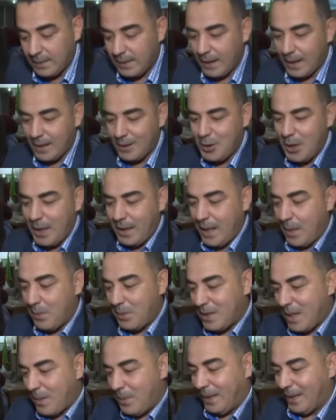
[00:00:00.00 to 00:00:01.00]
تحضيرات جاريه
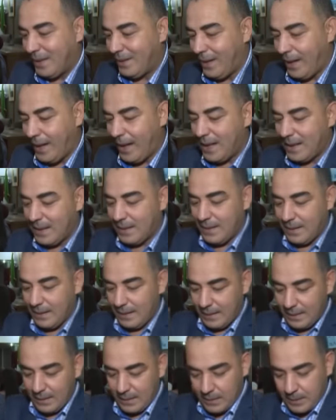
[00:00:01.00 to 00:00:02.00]
بطبيعه الحال
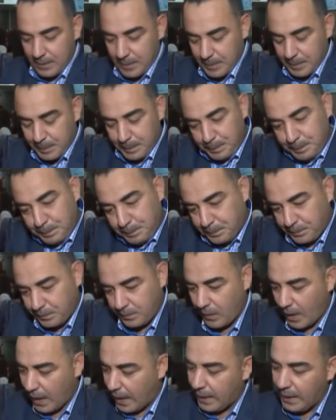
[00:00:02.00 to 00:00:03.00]
آه،
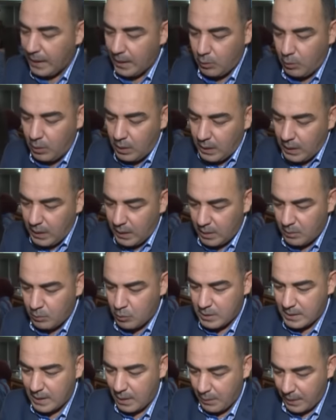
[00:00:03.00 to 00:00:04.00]
على كل
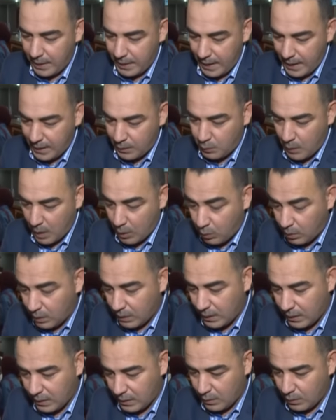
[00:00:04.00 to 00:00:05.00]
المستويات
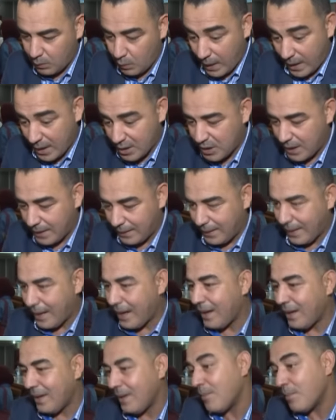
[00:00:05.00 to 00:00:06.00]
وكل الورشات اللي
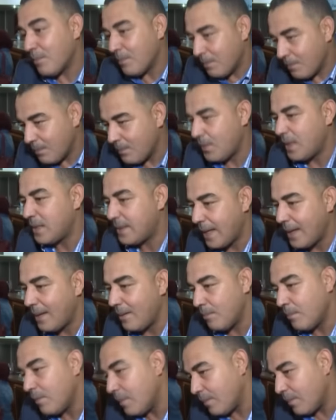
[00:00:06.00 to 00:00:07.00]
راهي
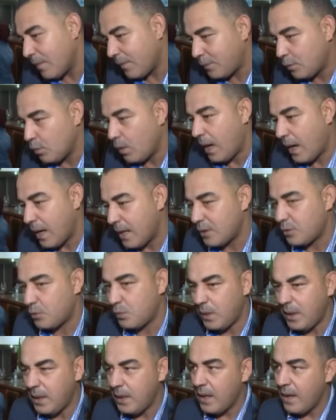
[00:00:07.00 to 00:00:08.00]
مازال مفتوحه
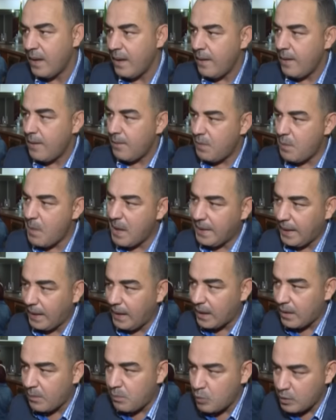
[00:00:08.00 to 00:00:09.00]
شوي فيما
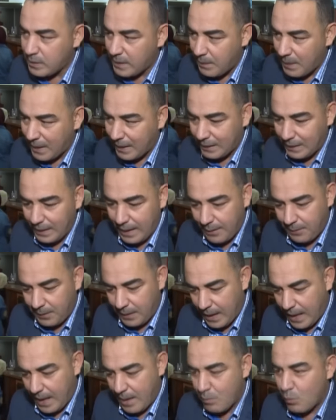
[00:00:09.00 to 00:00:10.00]
يتعلق بمسابقه
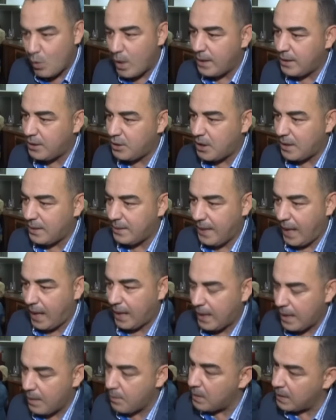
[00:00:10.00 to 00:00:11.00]
الافلام ولجان
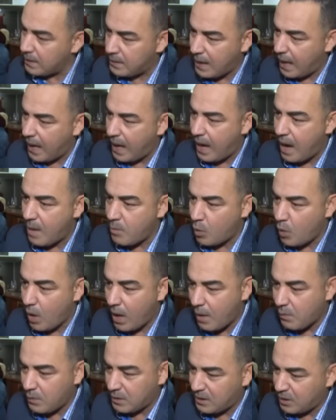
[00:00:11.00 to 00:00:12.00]
التحكيم انتهى
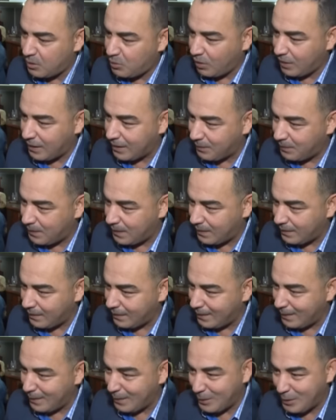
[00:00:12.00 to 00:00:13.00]
امرها وستعلن في
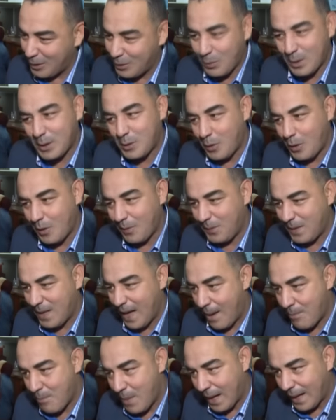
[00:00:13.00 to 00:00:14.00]
الندوه الصحفيه
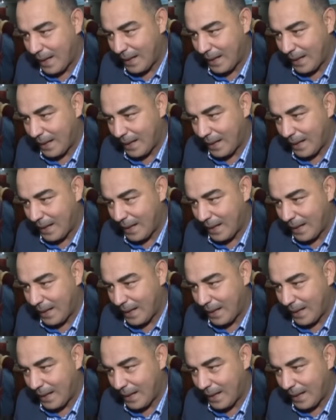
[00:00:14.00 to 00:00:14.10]
عما